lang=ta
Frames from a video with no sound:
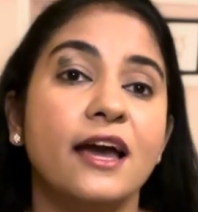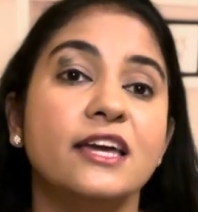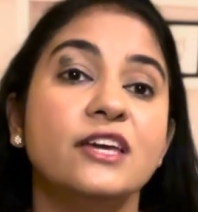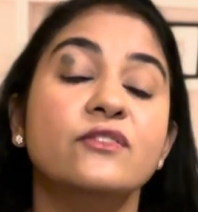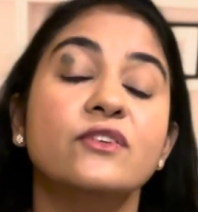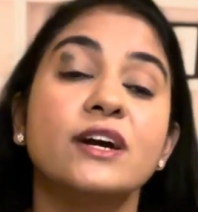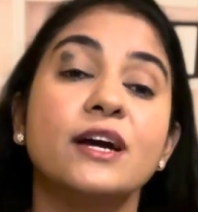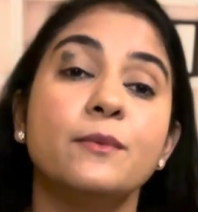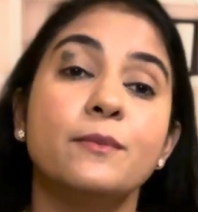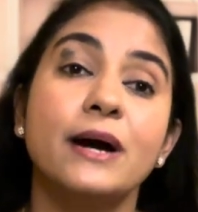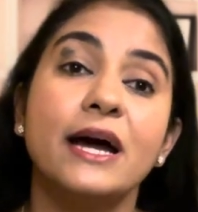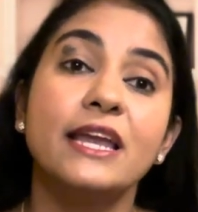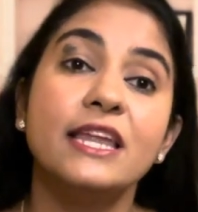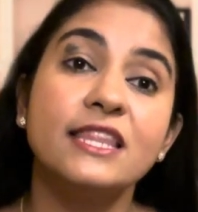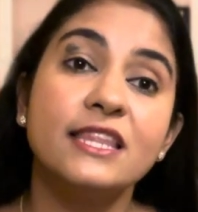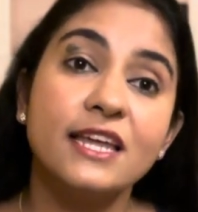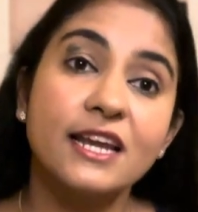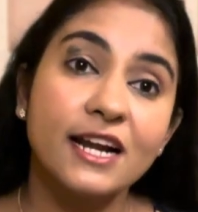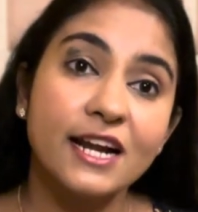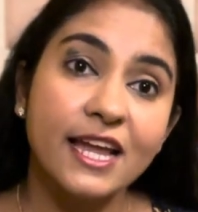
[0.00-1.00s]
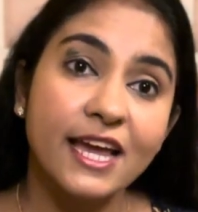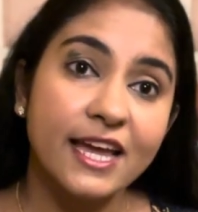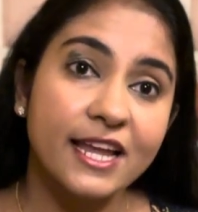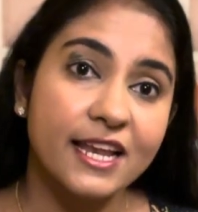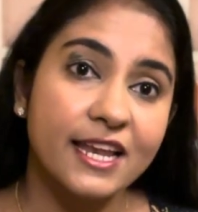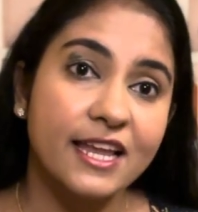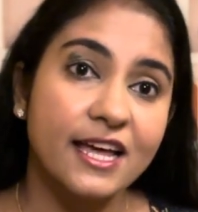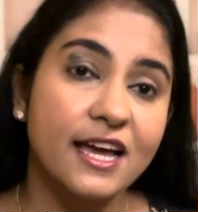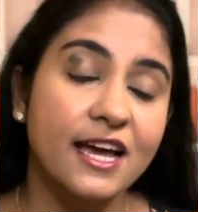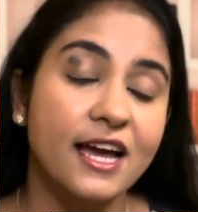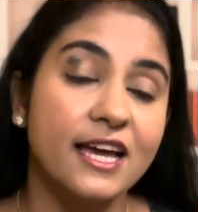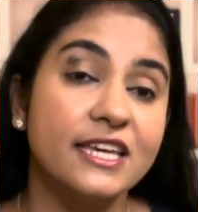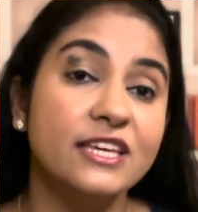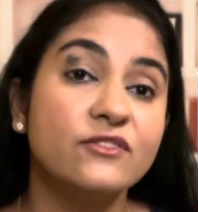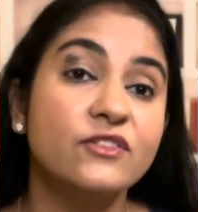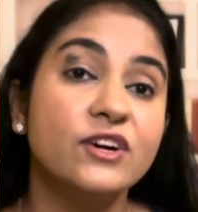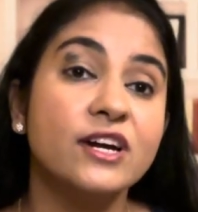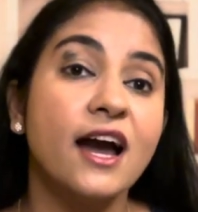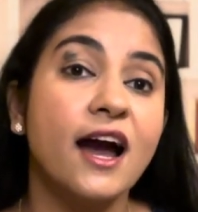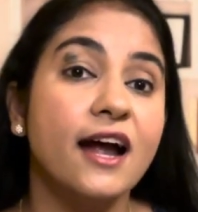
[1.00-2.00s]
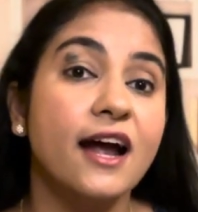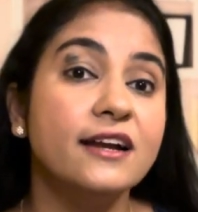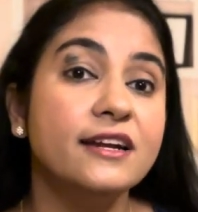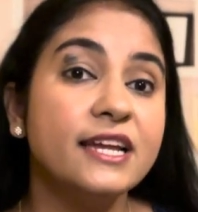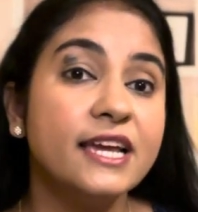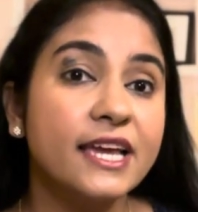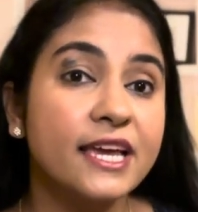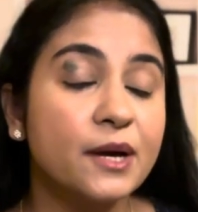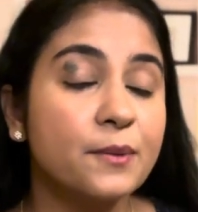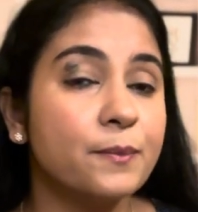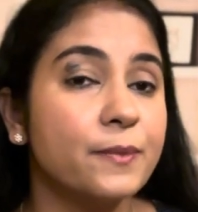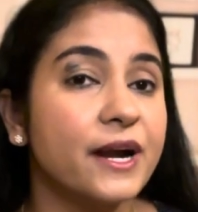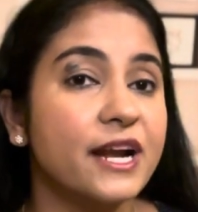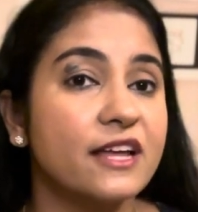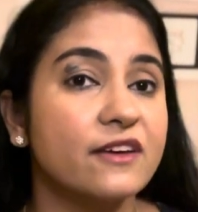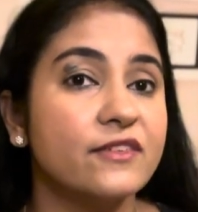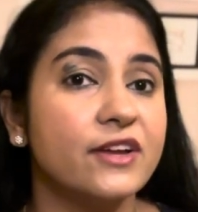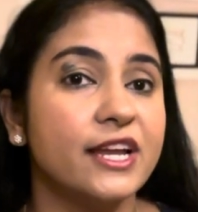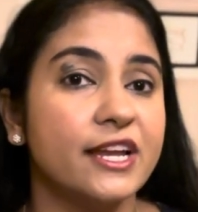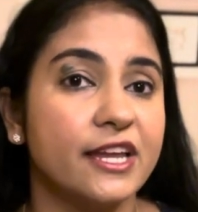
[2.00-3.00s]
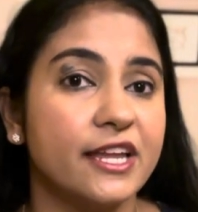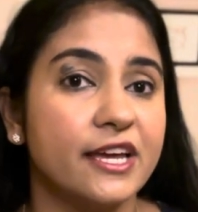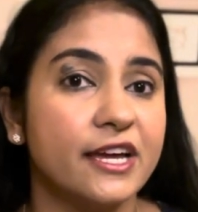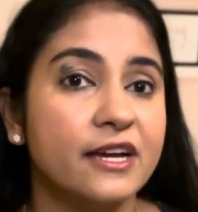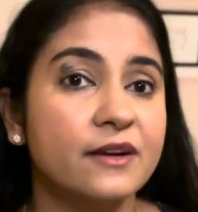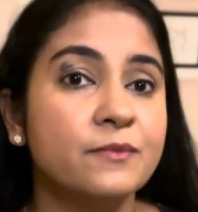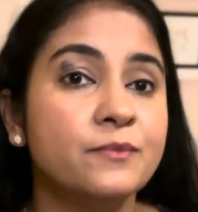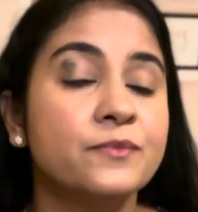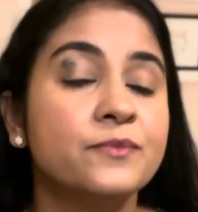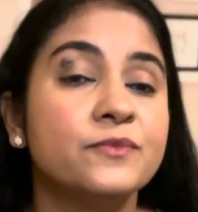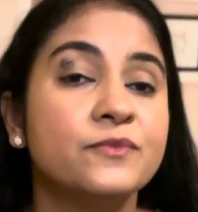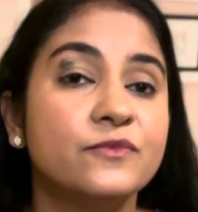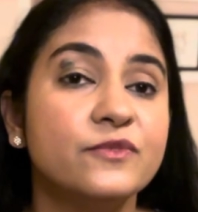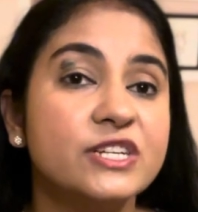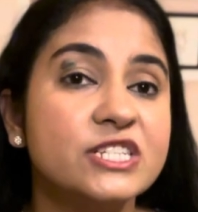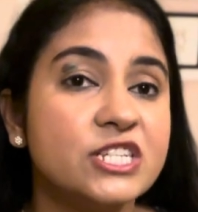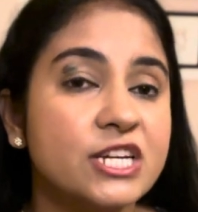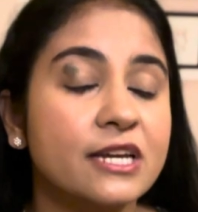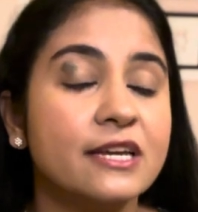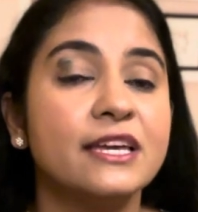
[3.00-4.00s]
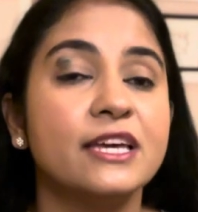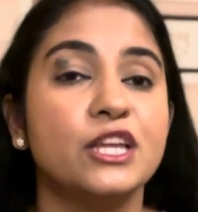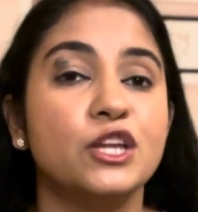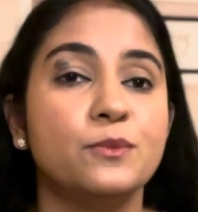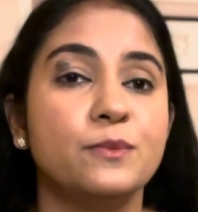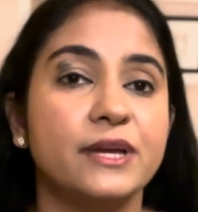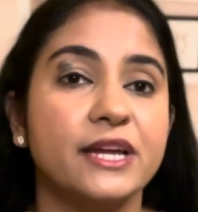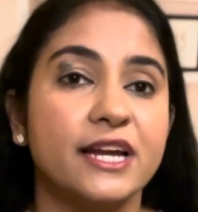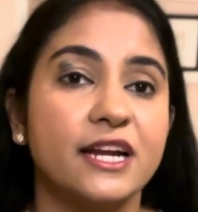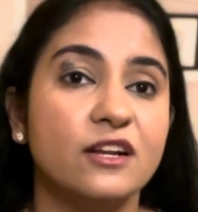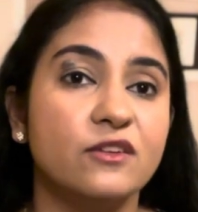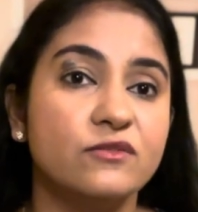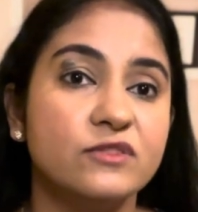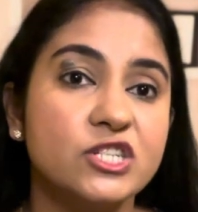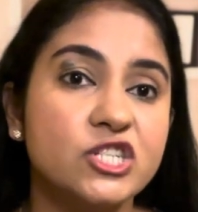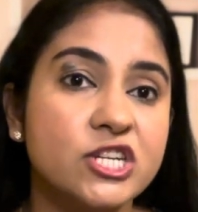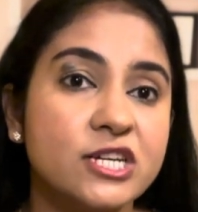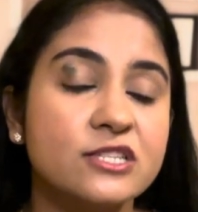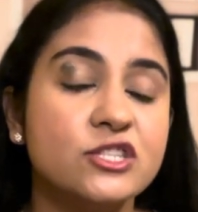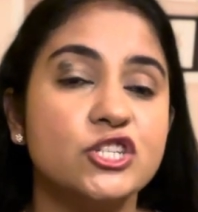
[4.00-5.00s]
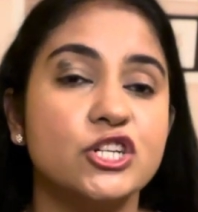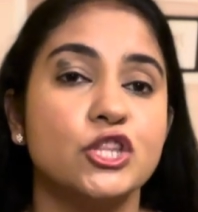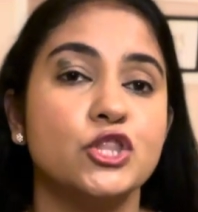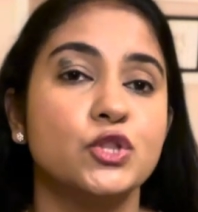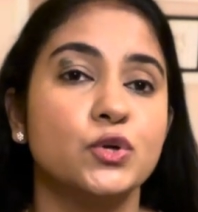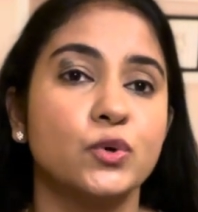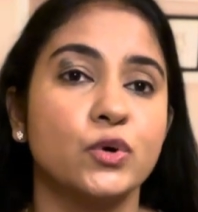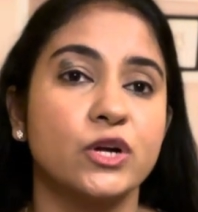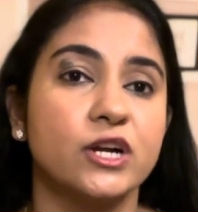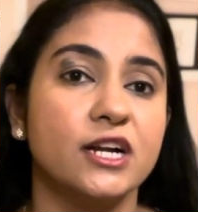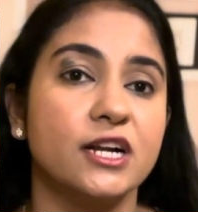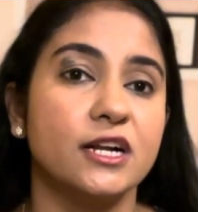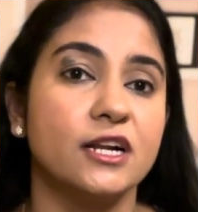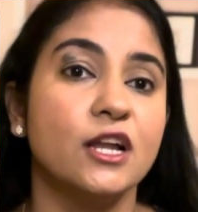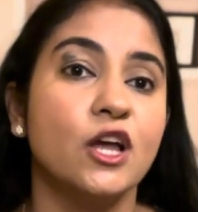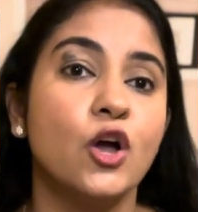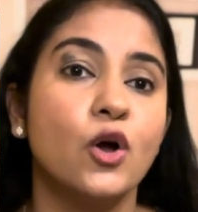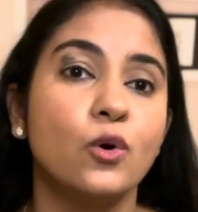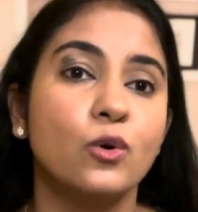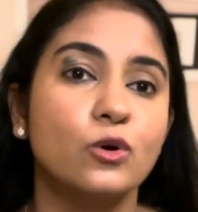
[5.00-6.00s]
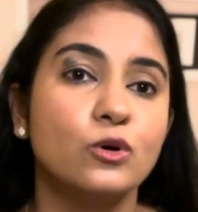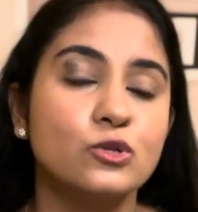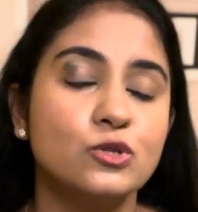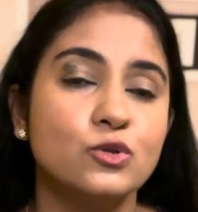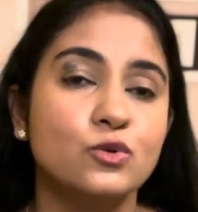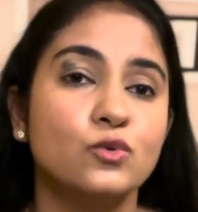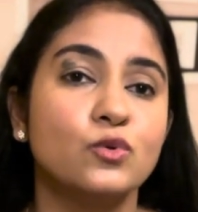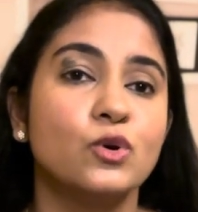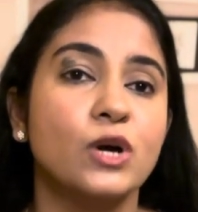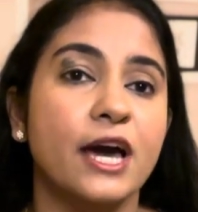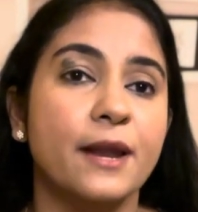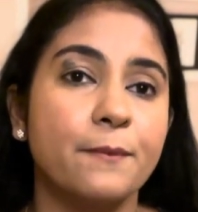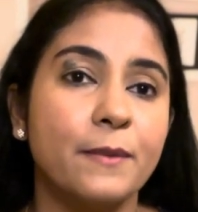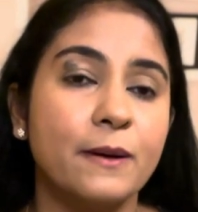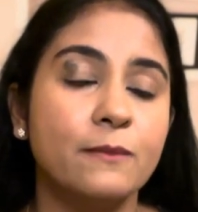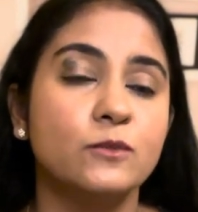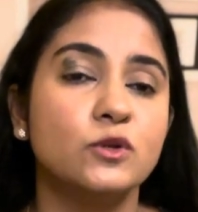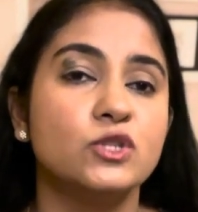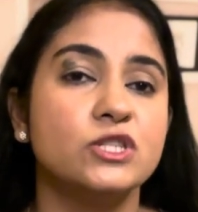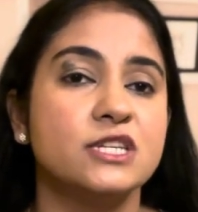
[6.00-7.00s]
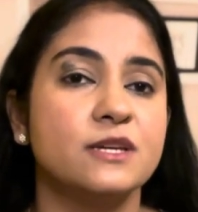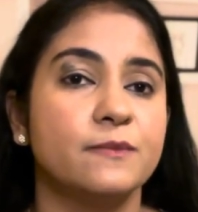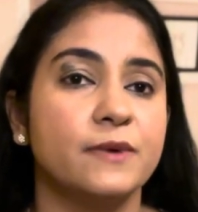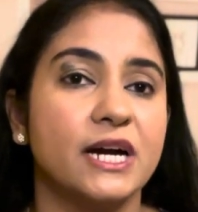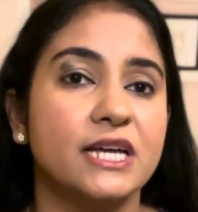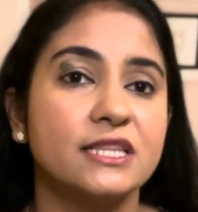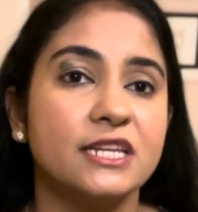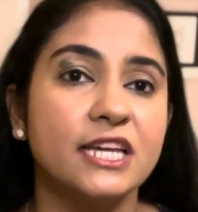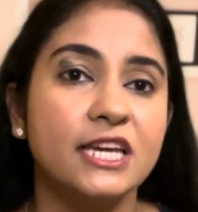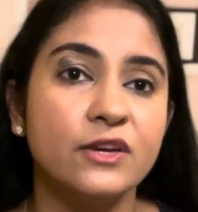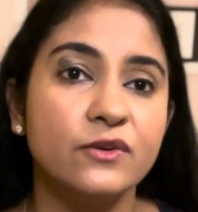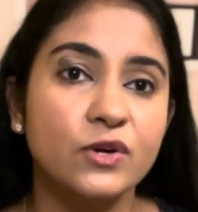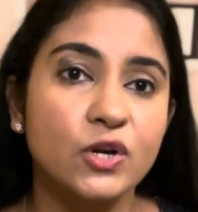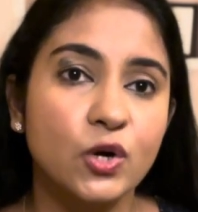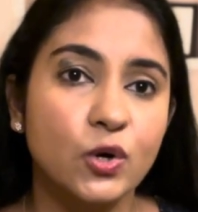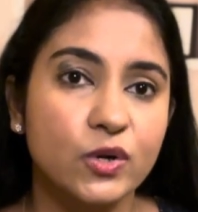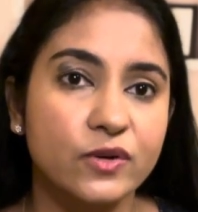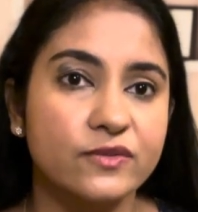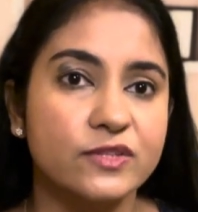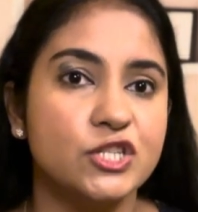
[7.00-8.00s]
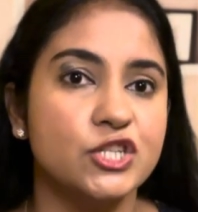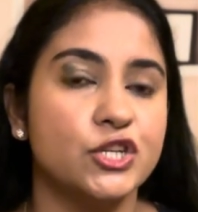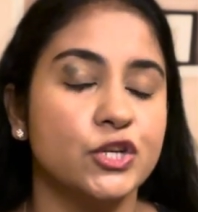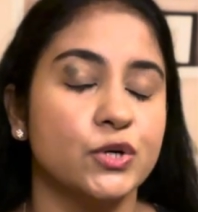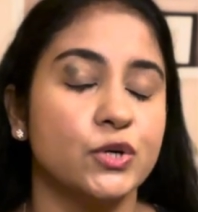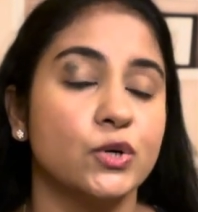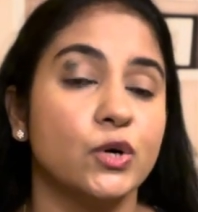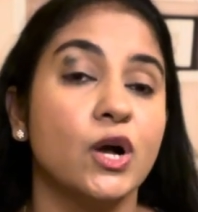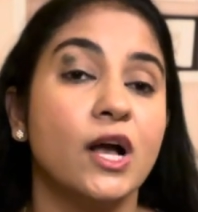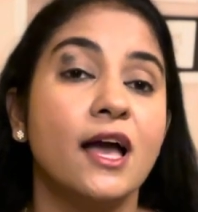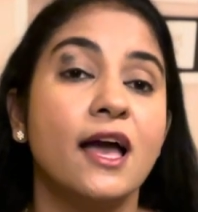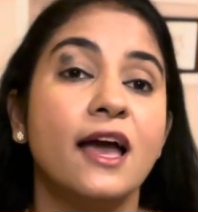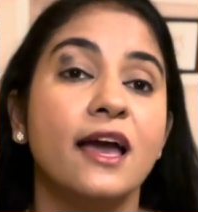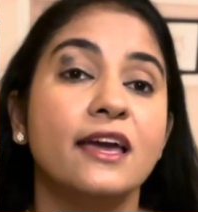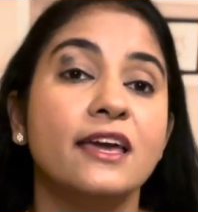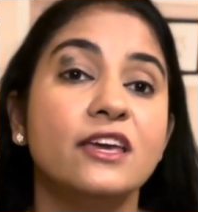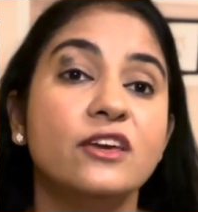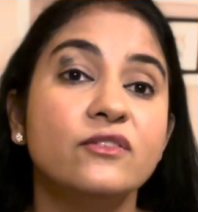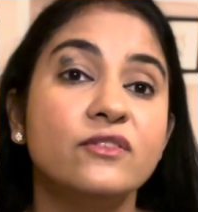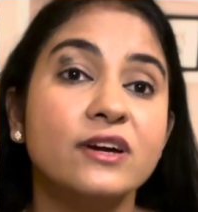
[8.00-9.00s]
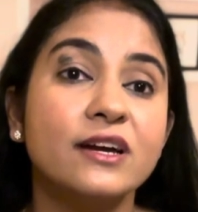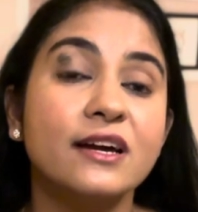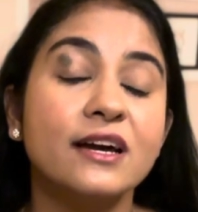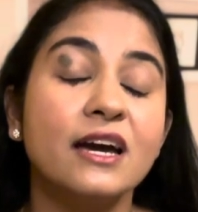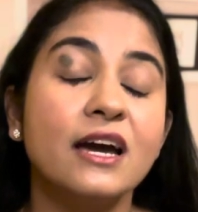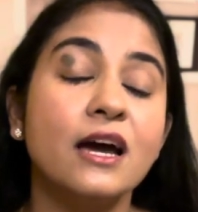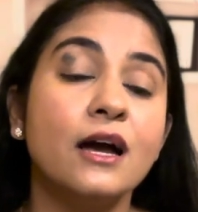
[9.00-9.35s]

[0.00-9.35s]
இவங்க மனிதர்களே இல்லை இவங்க அழிக்கப்பட வேண்டிய விஷ கிருமிகள் விஷ ஜந்துக்கள் கொசு கற்பாம்பூச்சி மாதிரி இவங்க ஒரு விஷயம் இவங்க